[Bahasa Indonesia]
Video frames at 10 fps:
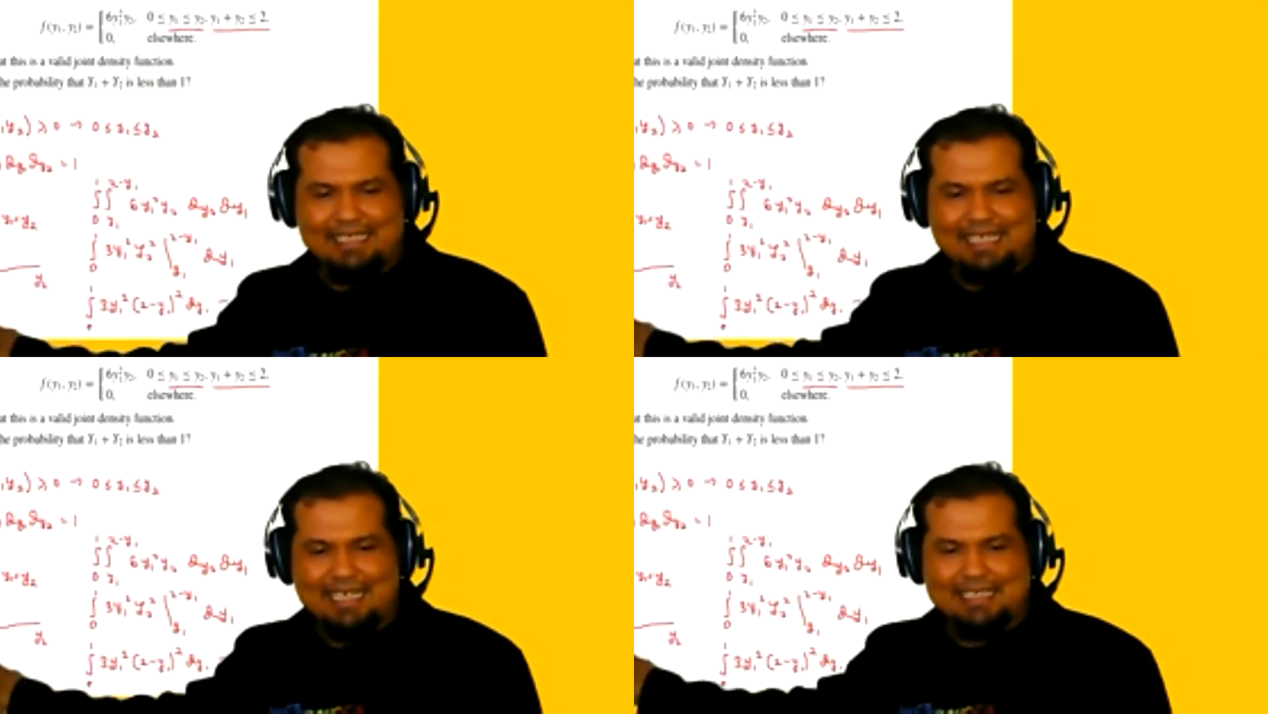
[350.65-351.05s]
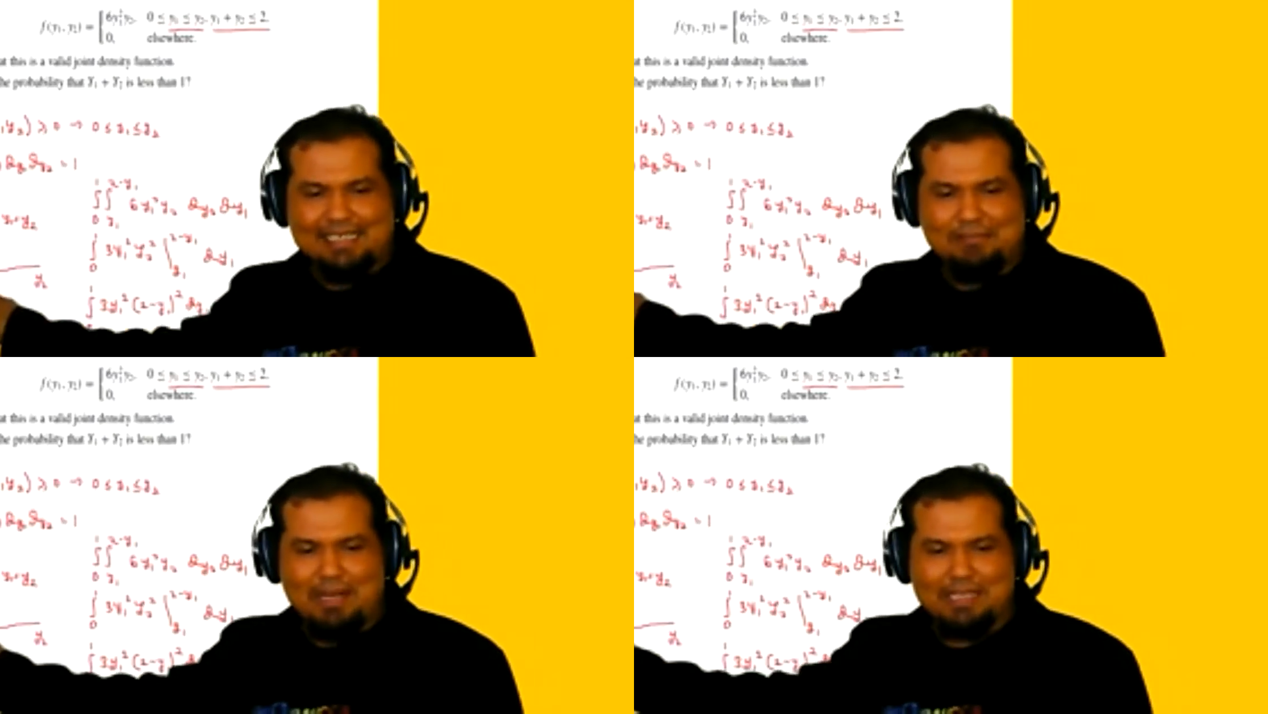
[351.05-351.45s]
yang
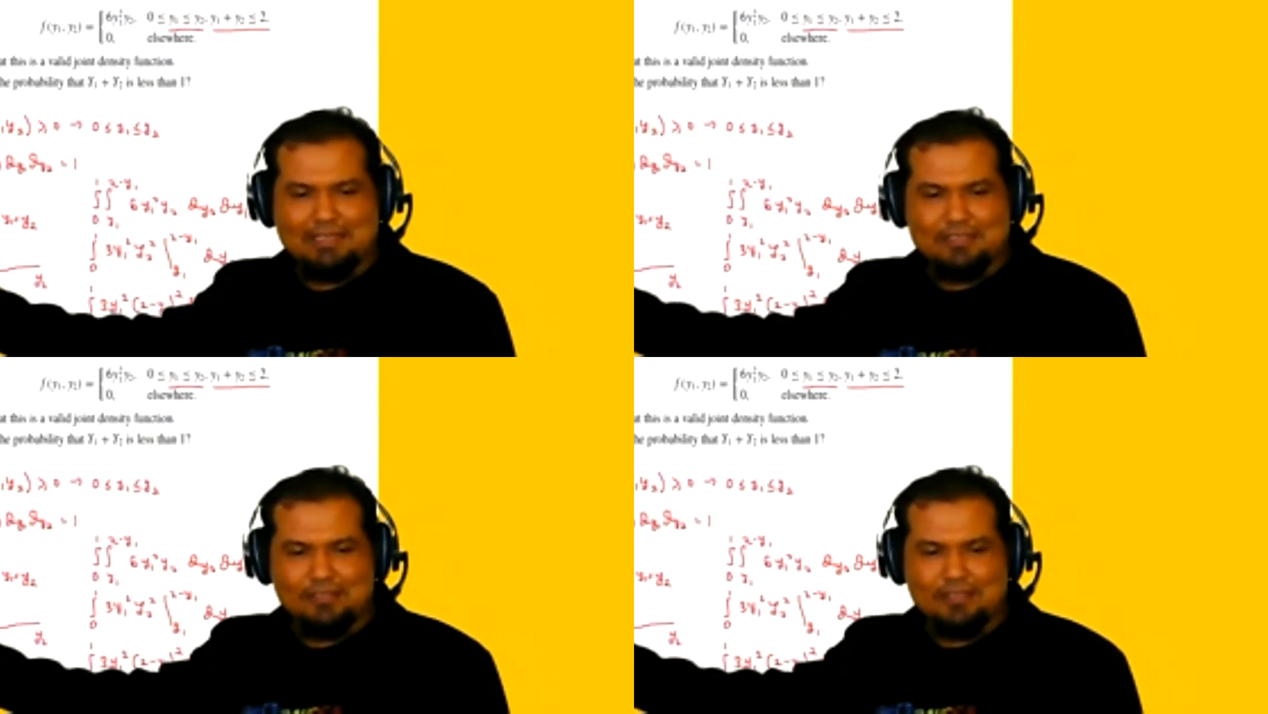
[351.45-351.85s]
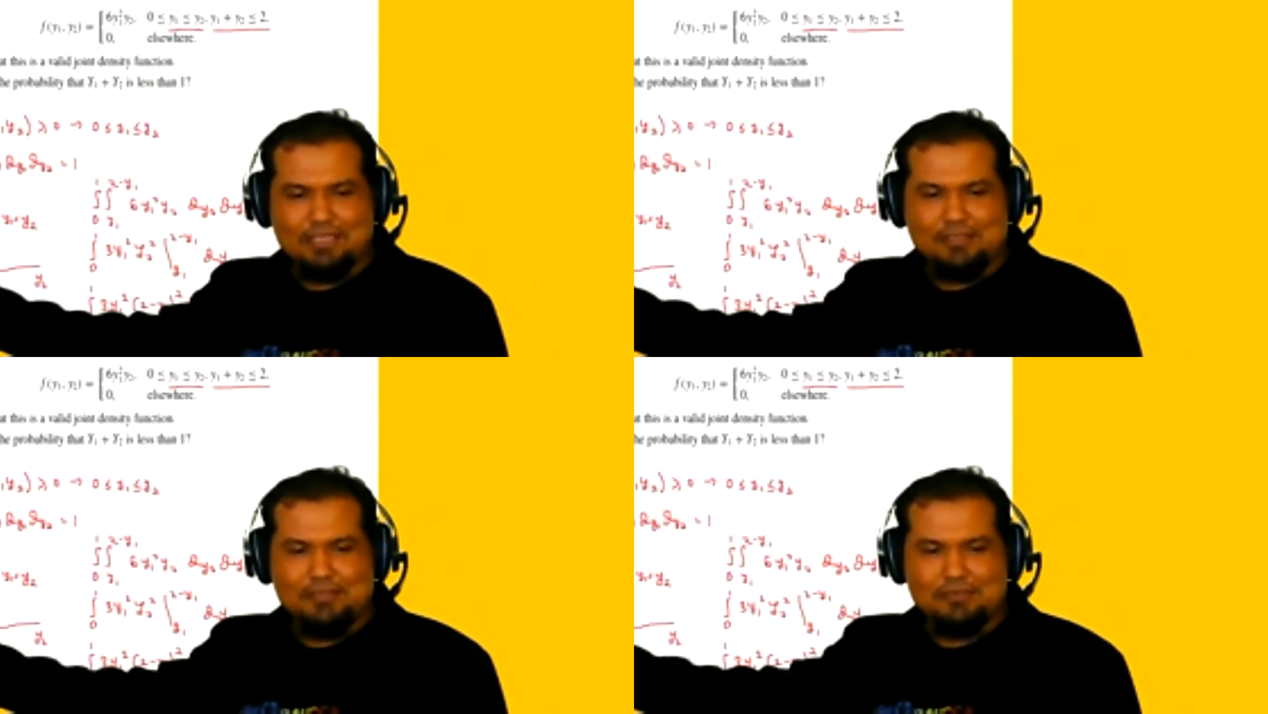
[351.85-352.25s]
dimaksud
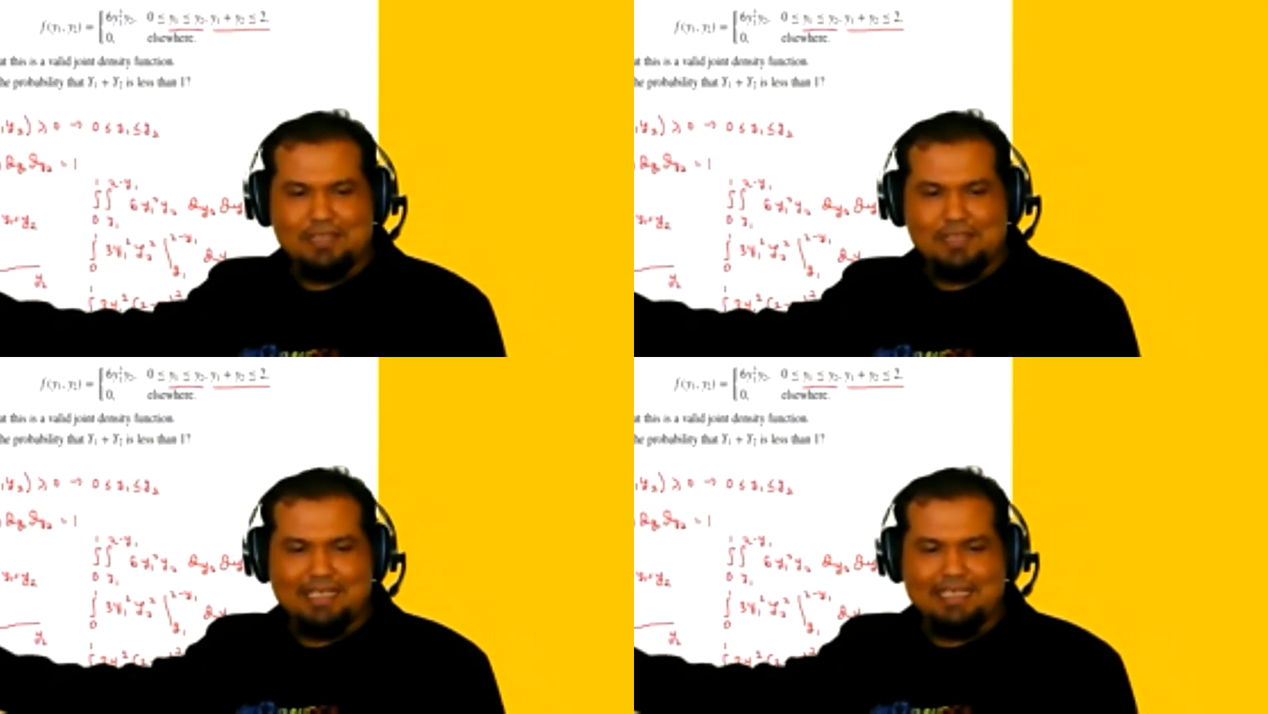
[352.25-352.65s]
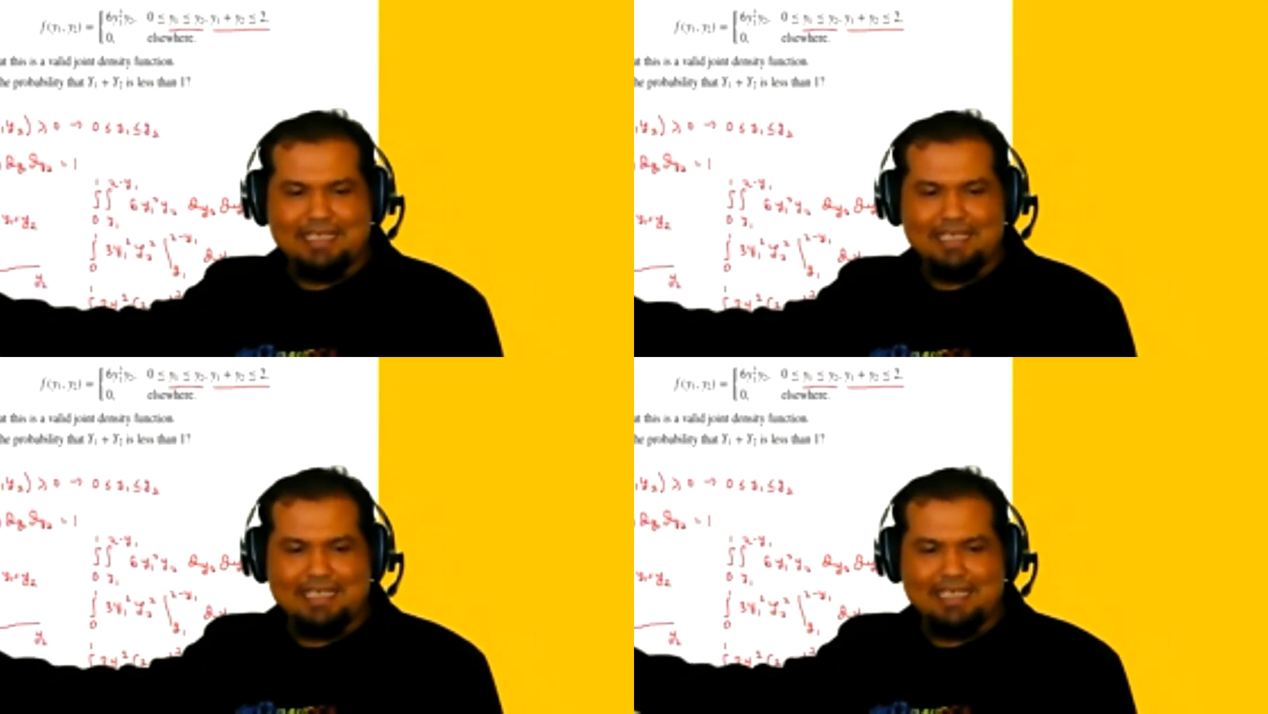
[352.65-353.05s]
tentu
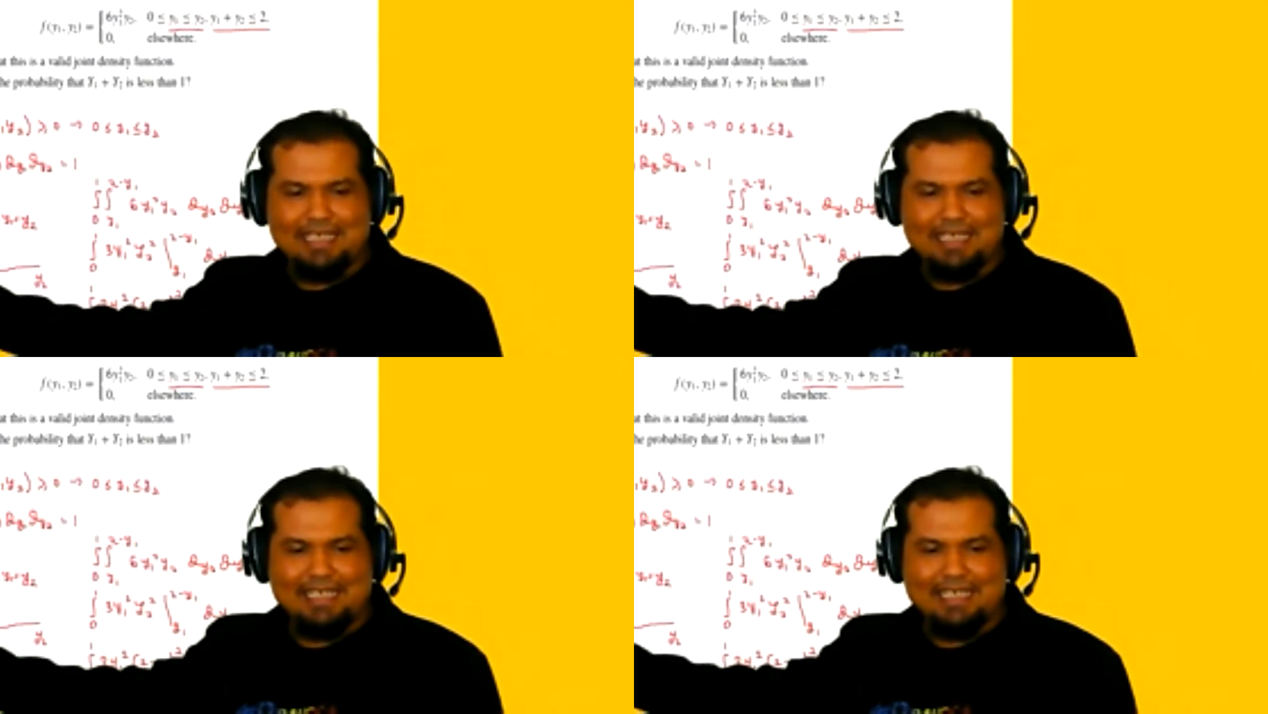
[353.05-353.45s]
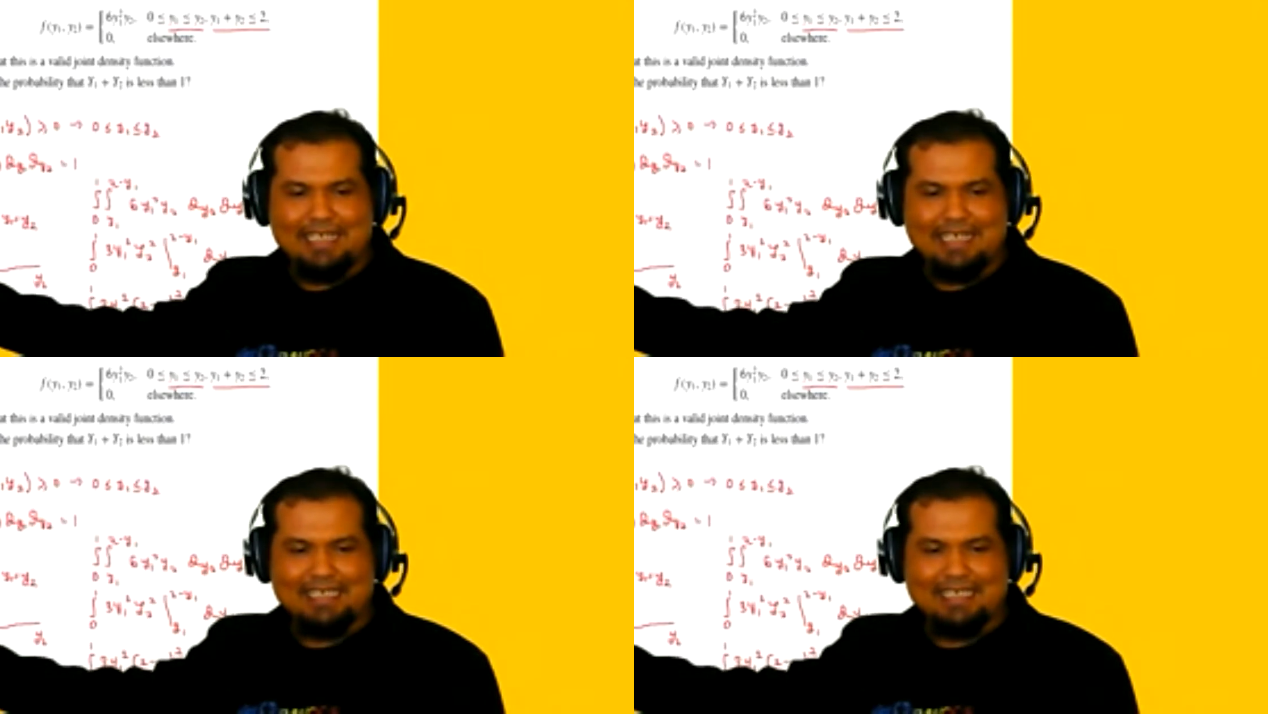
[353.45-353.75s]
adalah daerah